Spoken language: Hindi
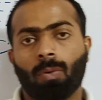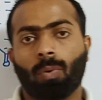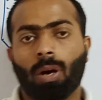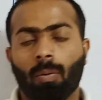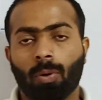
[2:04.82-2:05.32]

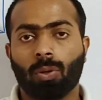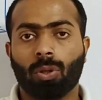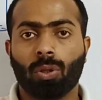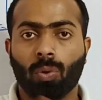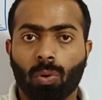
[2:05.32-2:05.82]
वो काम मौजूद
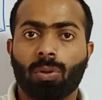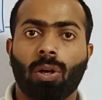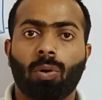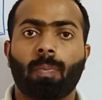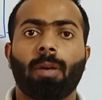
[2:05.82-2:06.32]
होती है दोनों
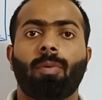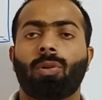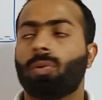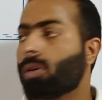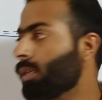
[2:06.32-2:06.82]
साइडों पे
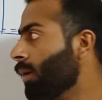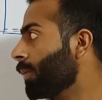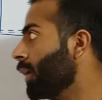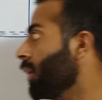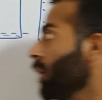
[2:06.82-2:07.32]
मौजूद होगी जबकि